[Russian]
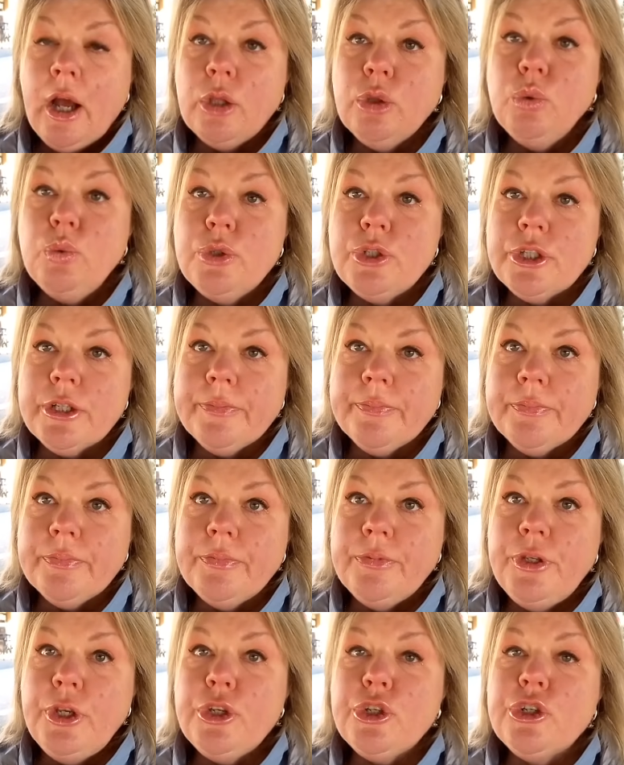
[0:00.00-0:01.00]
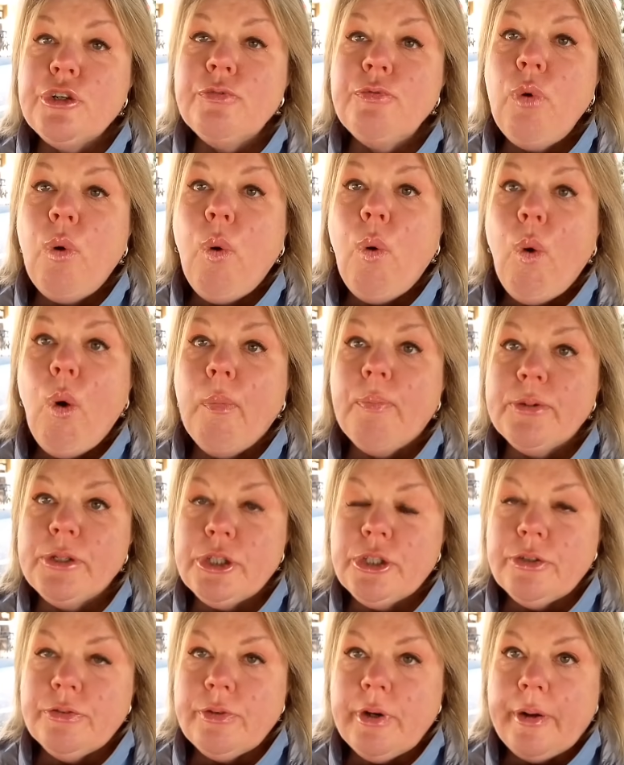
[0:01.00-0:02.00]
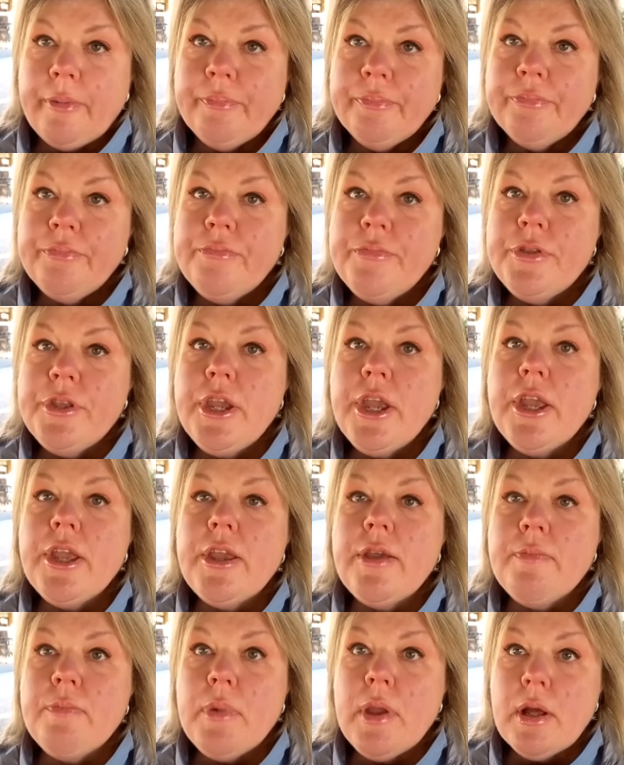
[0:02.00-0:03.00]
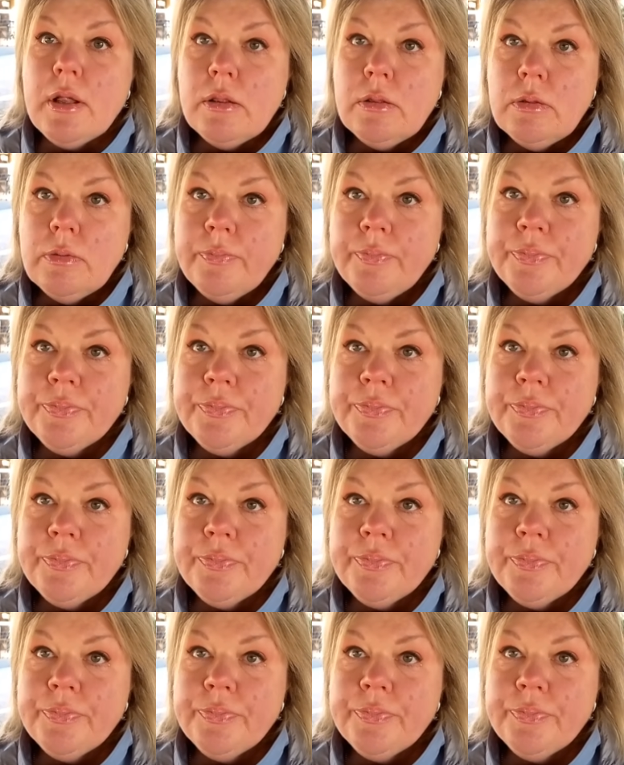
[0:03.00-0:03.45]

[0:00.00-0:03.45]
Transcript: Дучи ничего общего не имел